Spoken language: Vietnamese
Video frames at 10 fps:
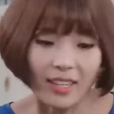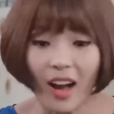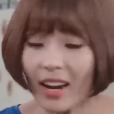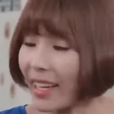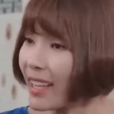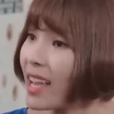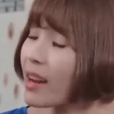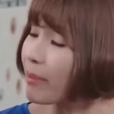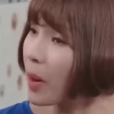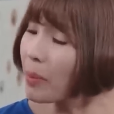Đó là cái gia
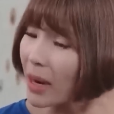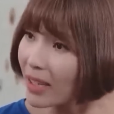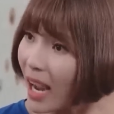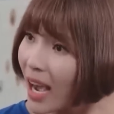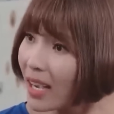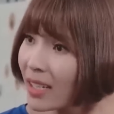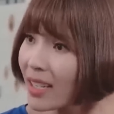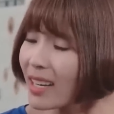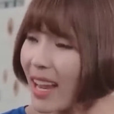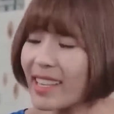đình cổ mực đó hả
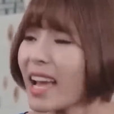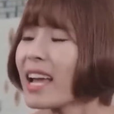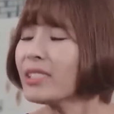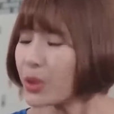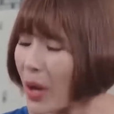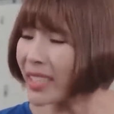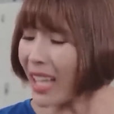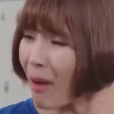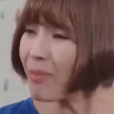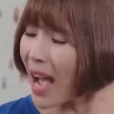Là gia đình truyền
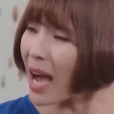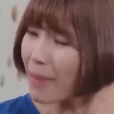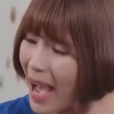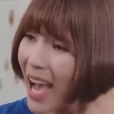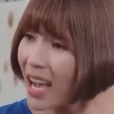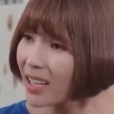thống đó hả ba